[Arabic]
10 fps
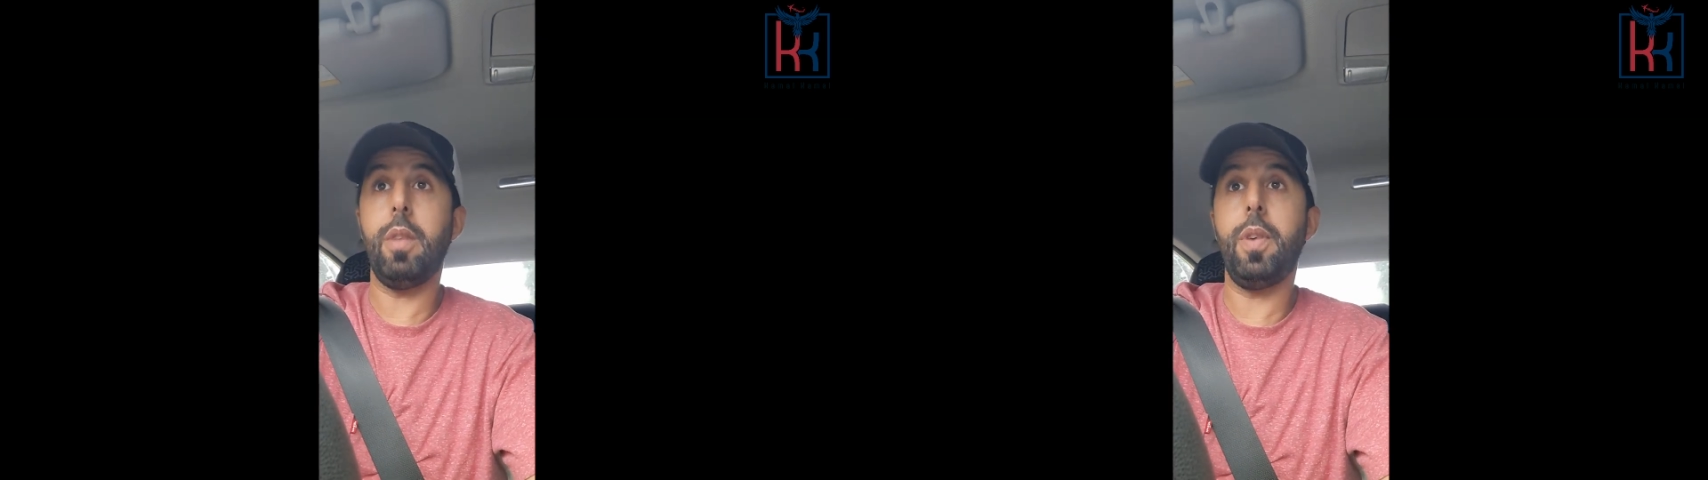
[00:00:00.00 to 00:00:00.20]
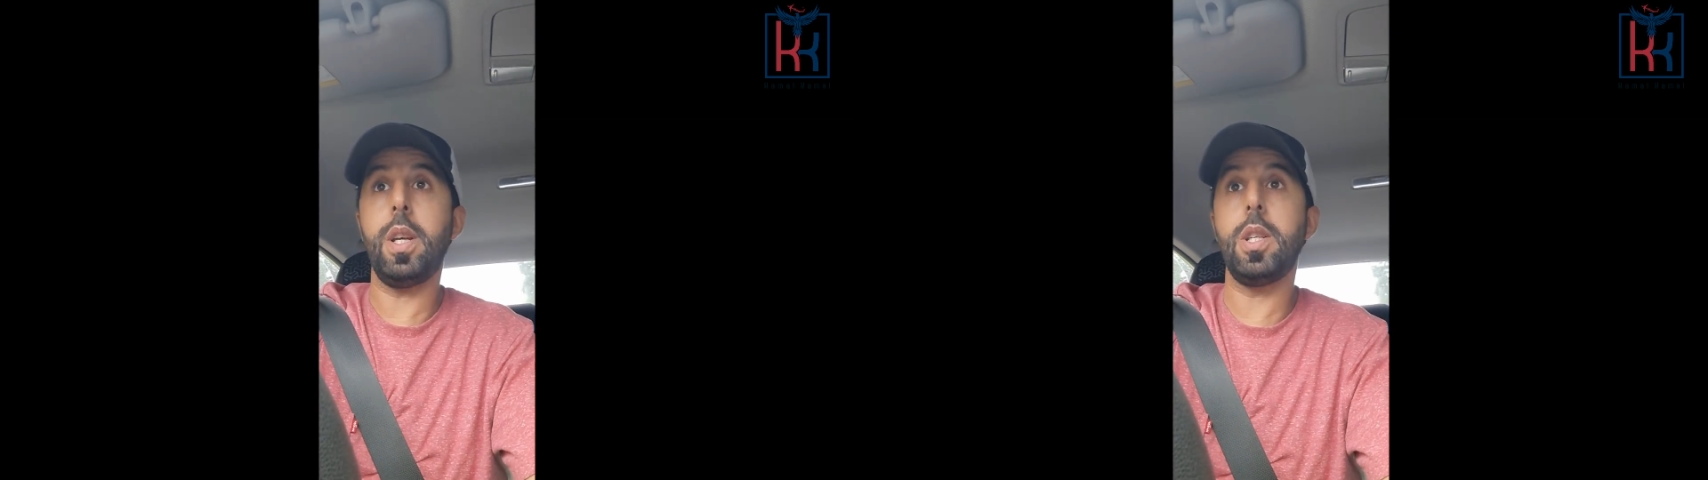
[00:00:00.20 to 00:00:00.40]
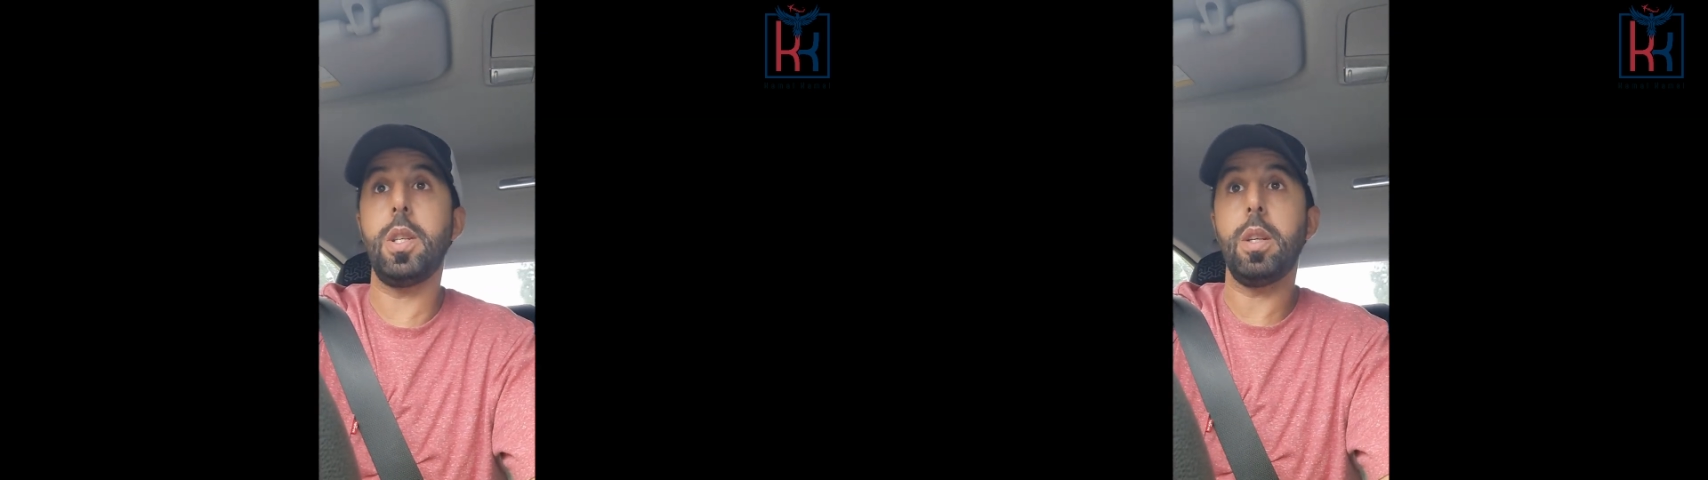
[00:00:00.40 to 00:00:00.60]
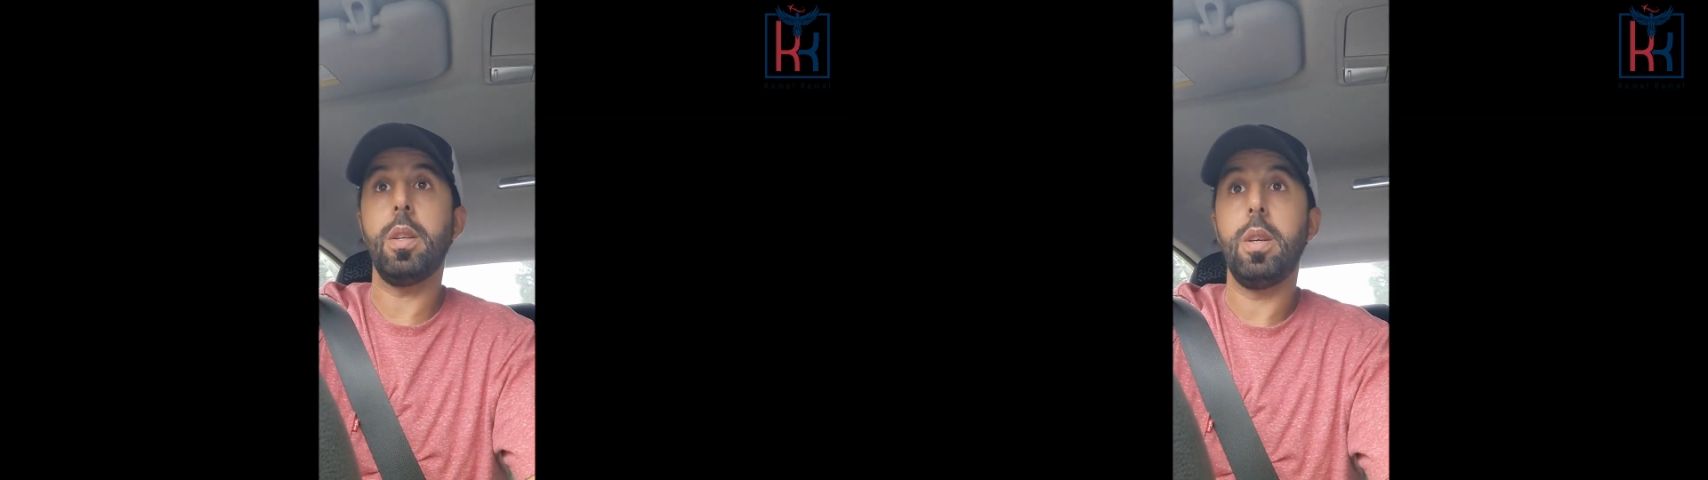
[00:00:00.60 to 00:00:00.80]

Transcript: الفائزين